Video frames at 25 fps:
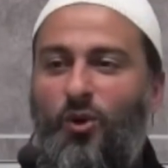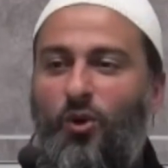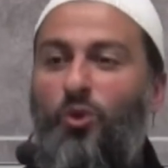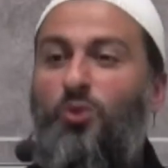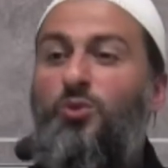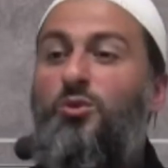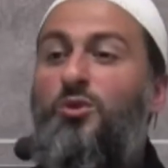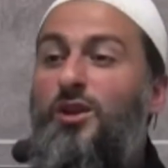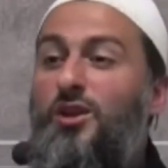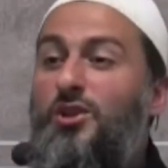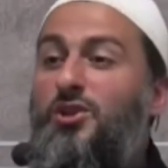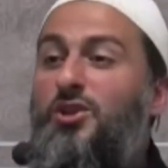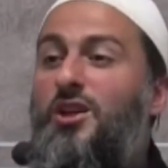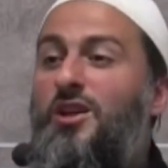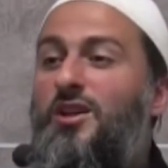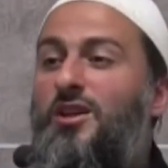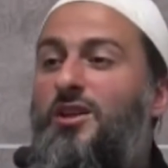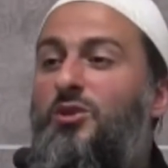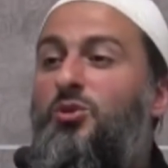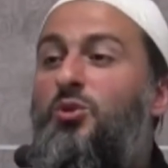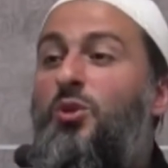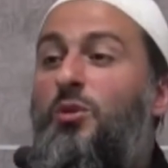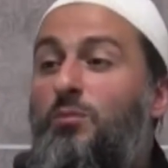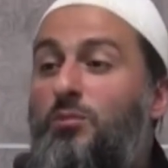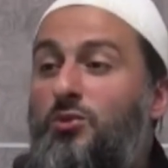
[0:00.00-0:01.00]
Onun
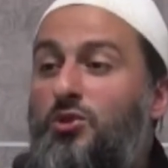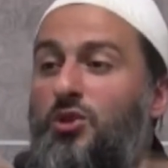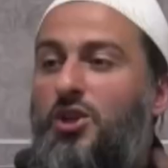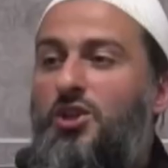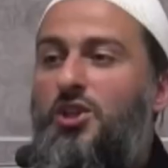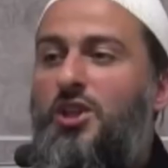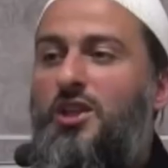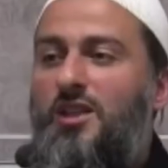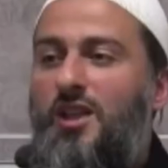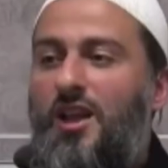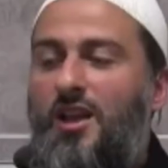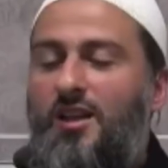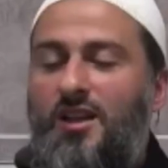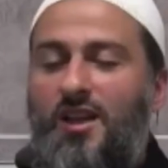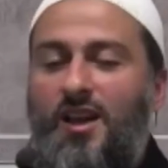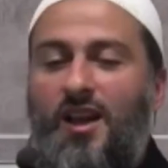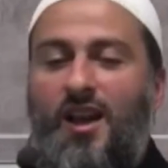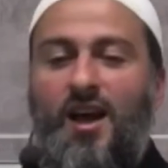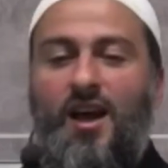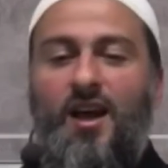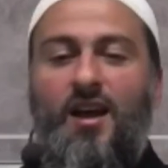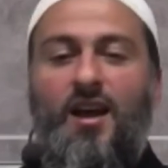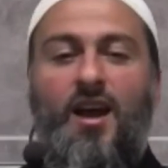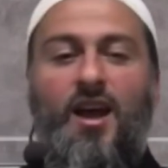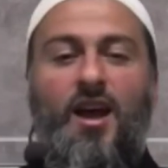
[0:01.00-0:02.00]
için tüm
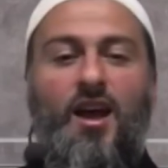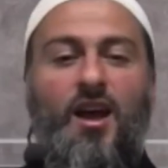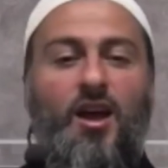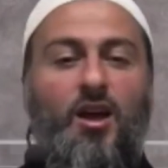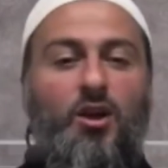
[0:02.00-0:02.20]
çeşitleriyle,